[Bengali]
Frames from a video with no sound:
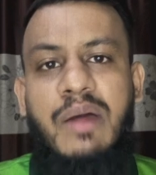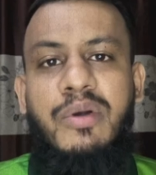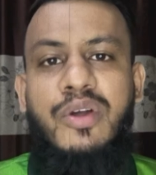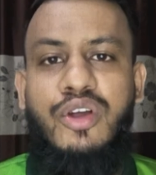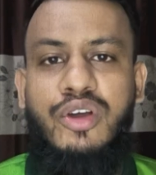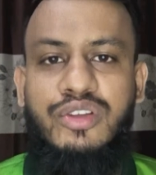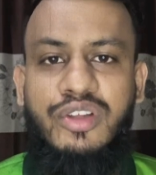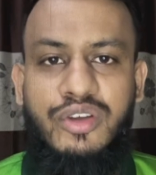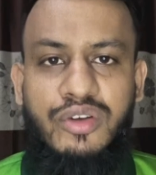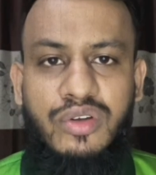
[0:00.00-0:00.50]
আমার
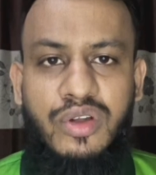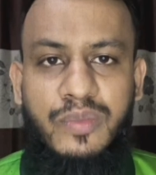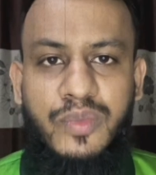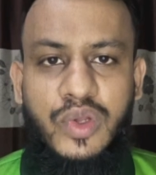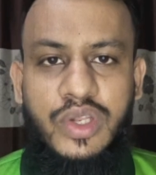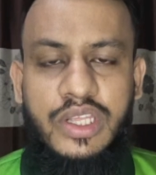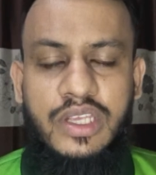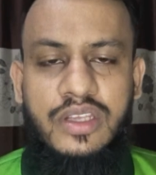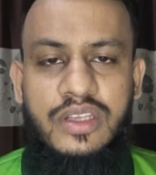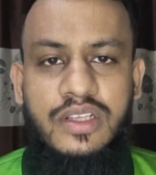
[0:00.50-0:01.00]
কথাগুলো
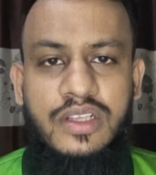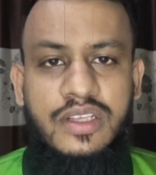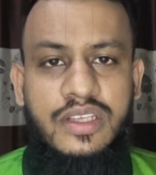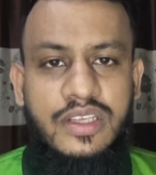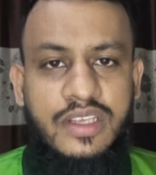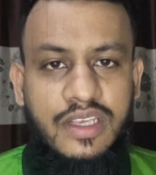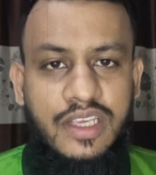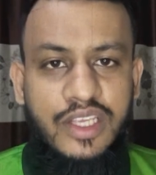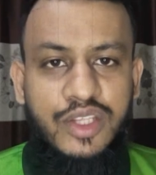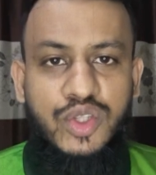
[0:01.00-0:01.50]
বলি
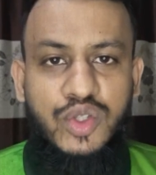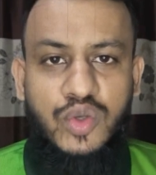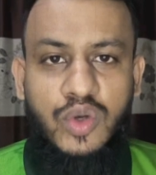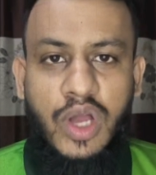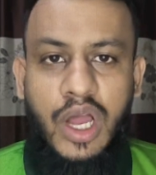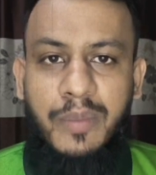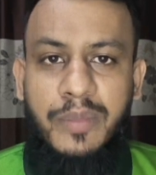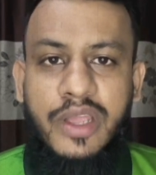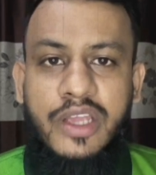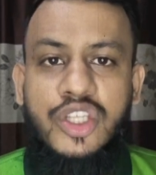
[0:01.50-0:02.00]
কিন্তু
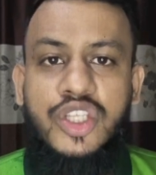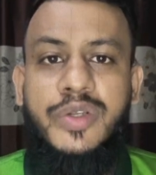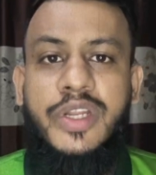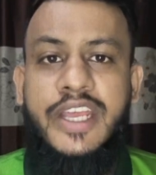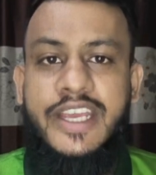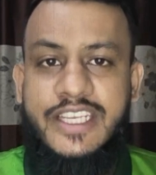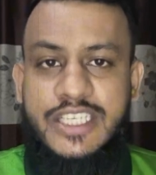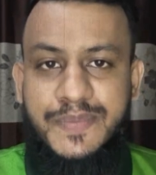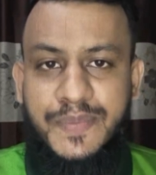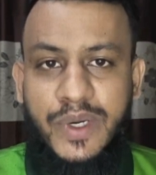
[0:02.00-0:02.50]
আমি একজন
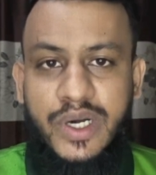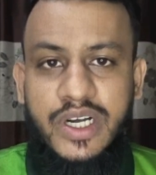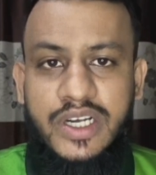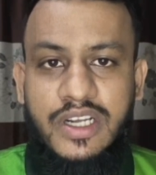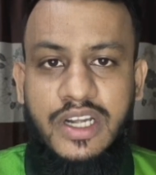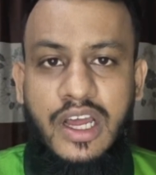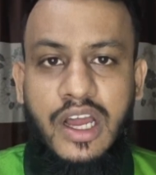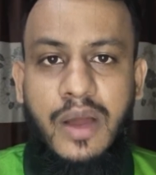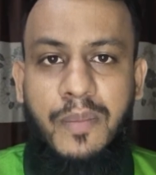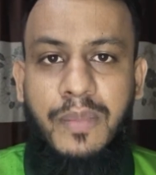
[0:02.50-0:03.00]
এক্সপার্ট
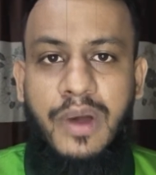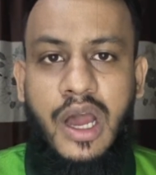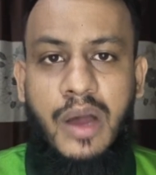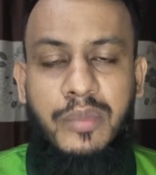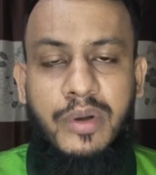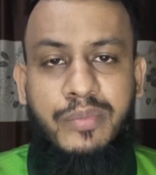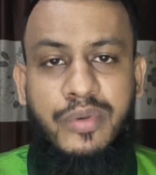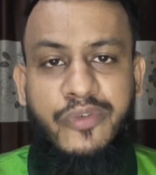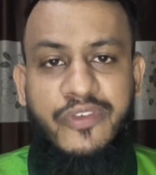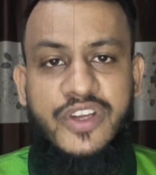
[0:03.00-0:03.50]
না বা
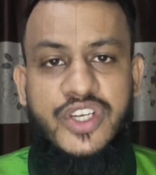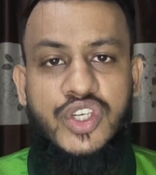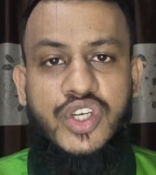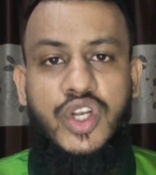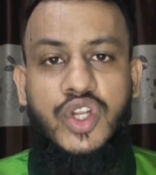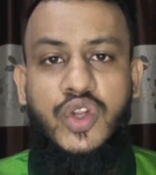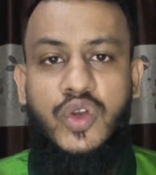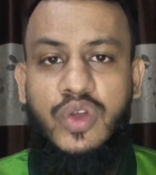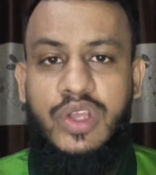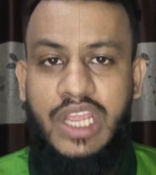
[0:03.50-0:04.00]
আমার প্রফেশনাল
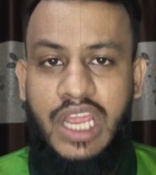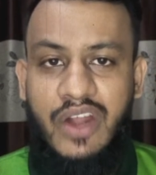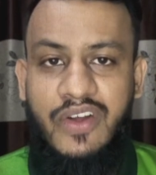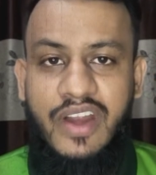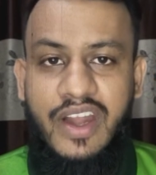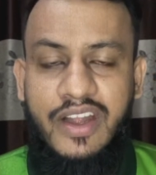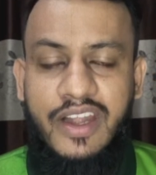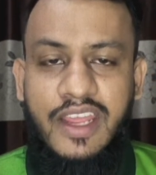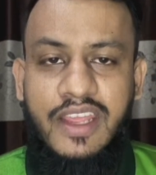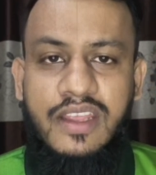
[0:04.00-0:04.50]
কোনো
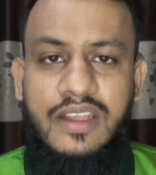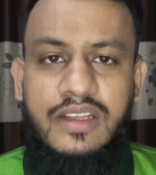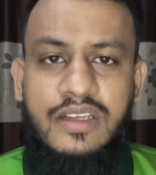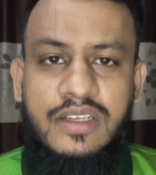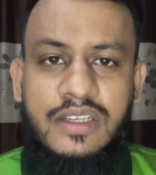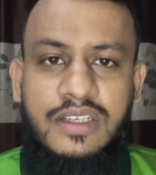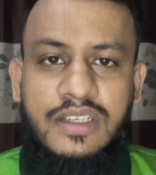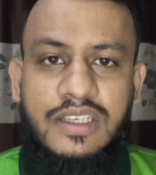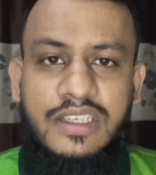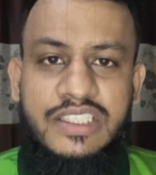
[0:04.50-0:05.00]
ক্যারিয়ার নেই
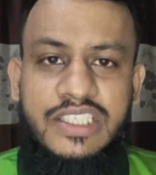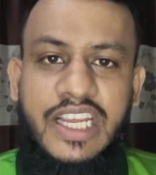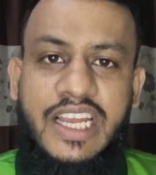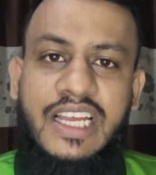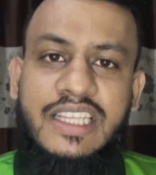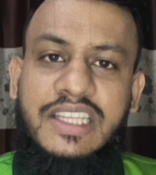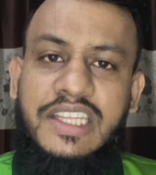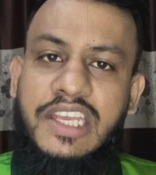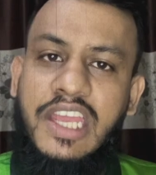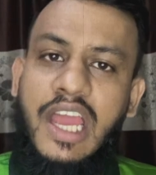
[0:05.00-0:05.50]

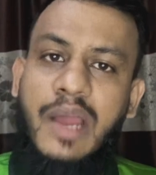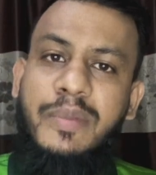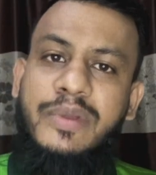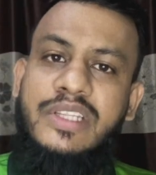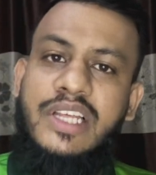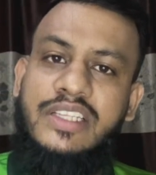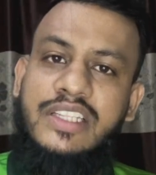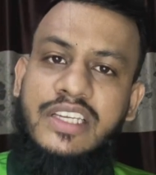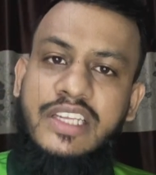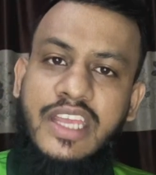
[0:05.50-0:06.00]
সেখান থেকে আমি
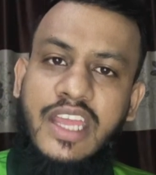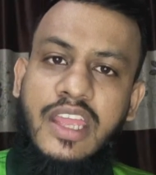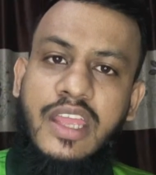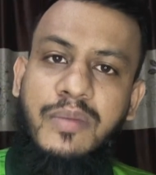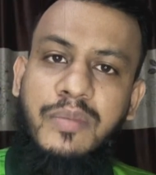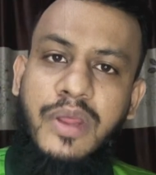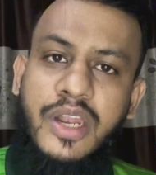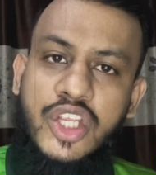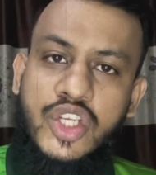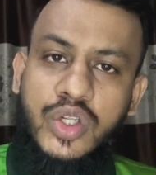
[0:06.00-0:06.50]
তাদেরকেই
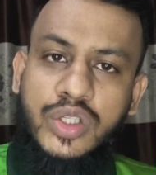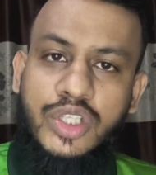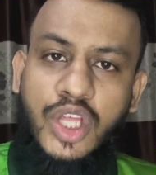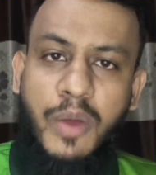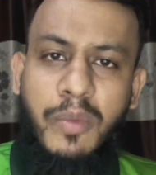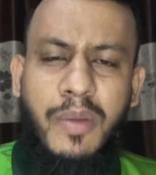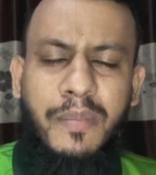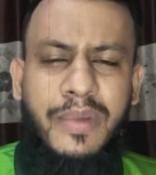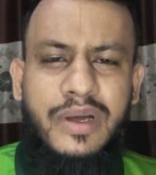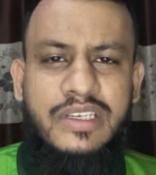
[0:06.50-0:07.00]
মেনে চলতে
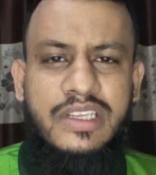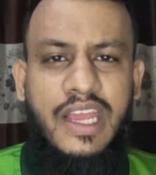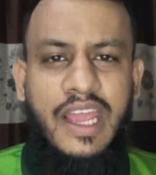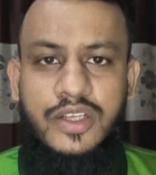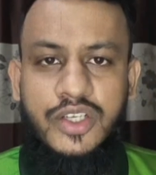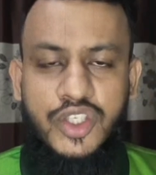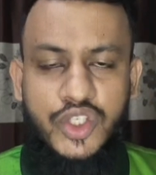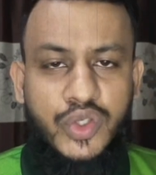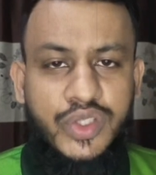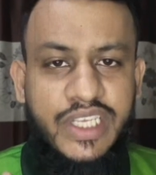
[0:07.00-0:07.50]
হবে বাট
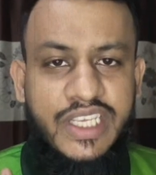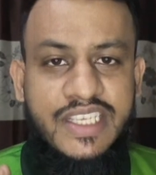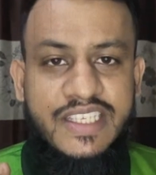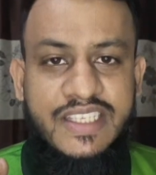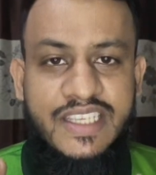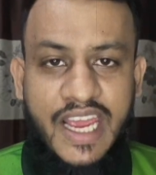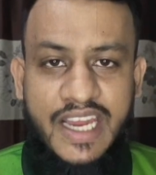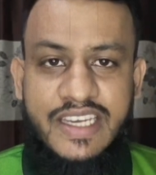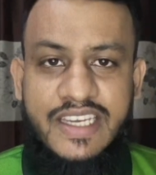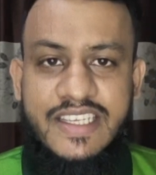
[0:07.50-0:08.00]
যদি
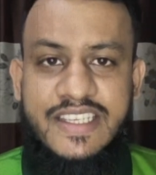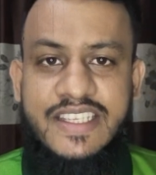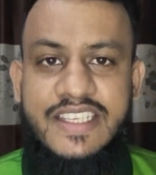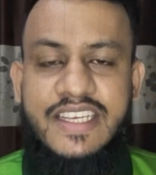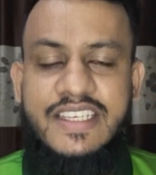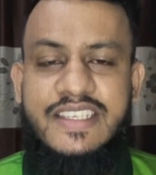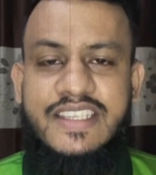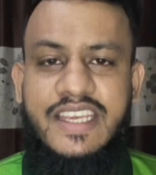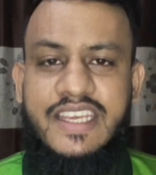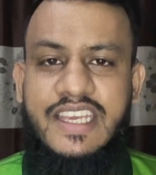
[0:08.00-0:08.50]

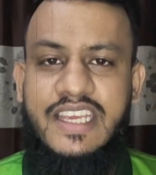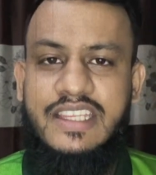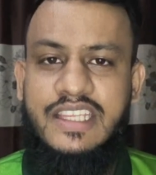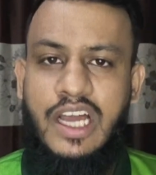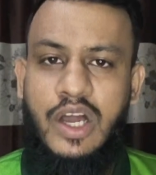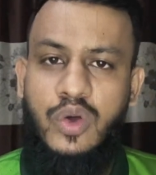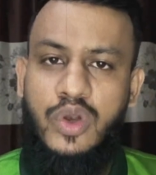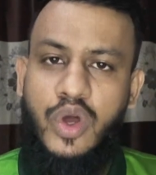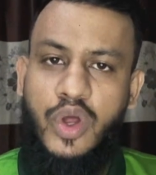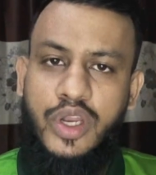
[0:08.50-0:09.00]
স্ট্যাটিস্টিক্স দেখি
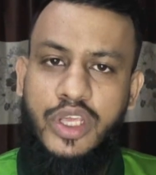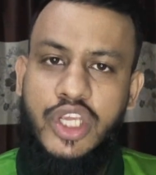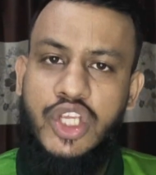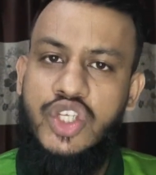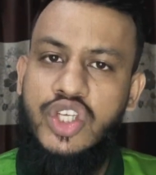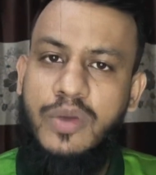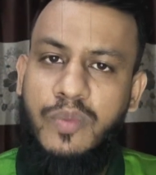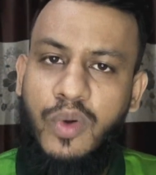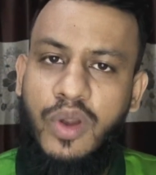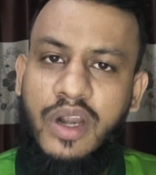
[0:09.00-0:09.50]
তাহলে অনেক
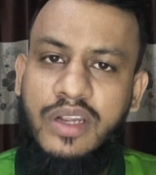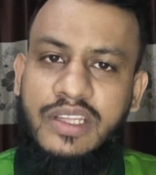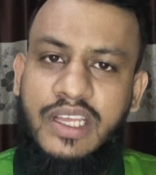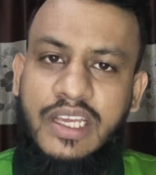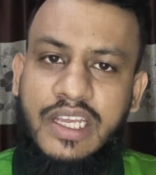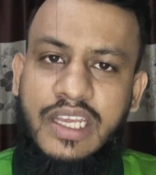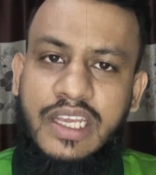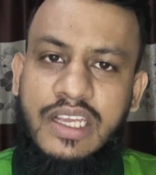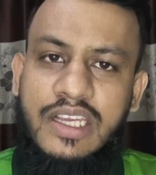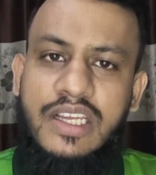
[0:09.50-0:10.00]
কিছুই বলার
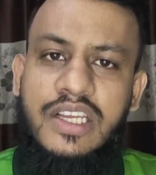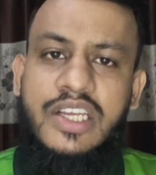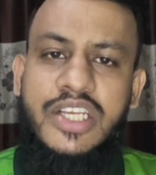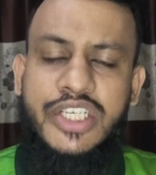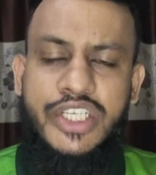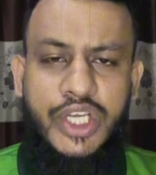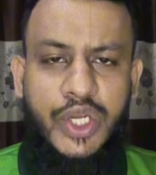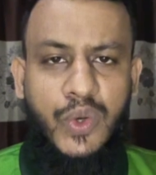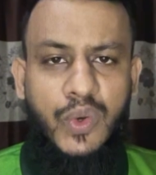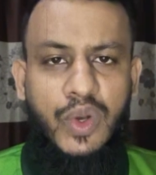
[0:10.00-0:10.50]
থাকে
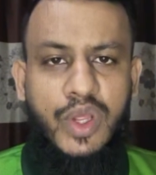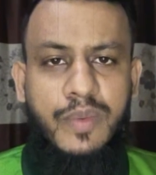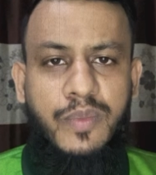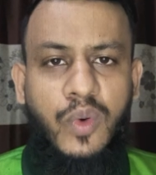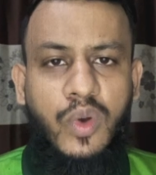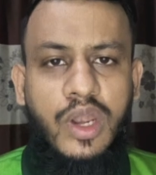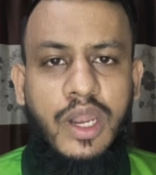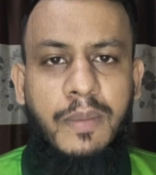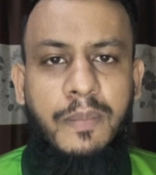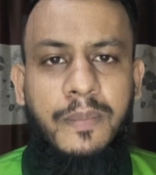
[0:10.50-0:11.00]
সেগুলোই
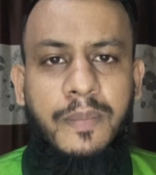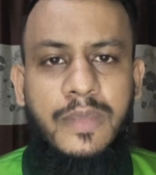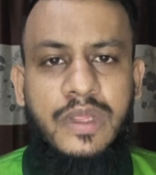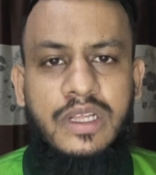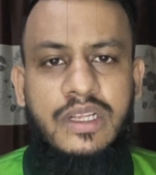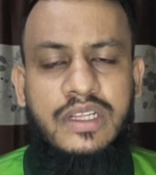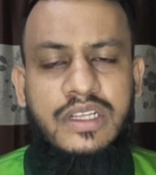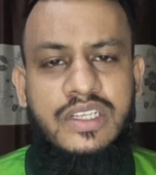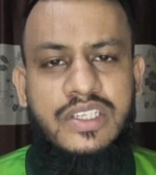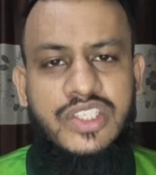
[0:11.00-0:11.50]
বললাম
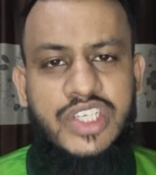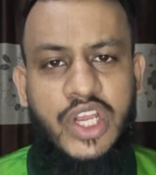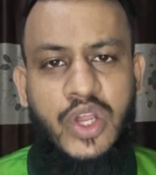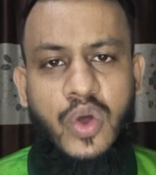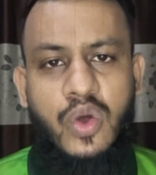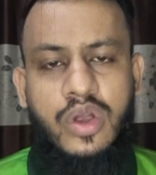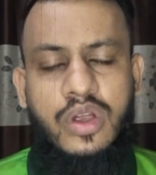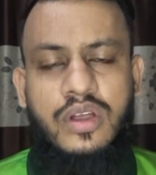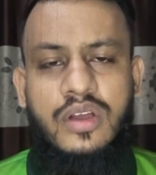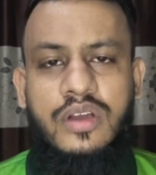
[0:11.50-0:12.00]
যাই হোক